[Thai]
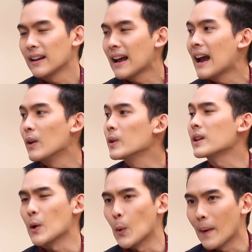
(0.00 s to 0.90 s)
ง่ายรวด
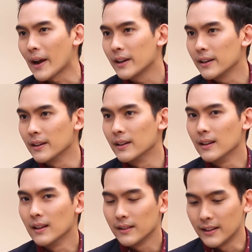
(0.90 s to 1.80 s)
เร็วมากขึ้น
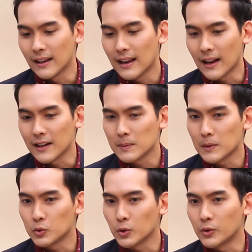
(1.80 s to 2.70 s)
ถึงนั้นแหละก็จะเป็
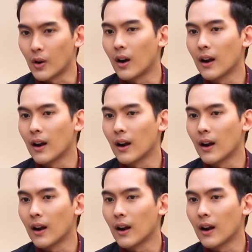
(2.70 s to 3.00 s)
นตัวดรอ